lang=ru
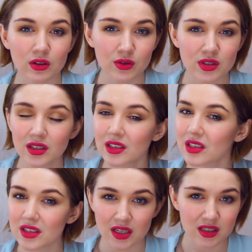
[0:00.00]
То есть это
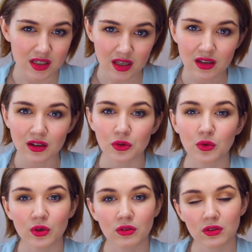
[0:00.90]
не те тени,
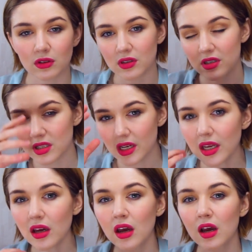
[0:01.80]
которые вы
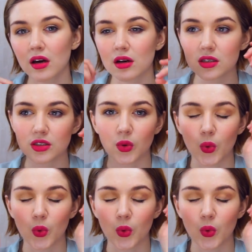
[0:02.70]
нанесли, раз так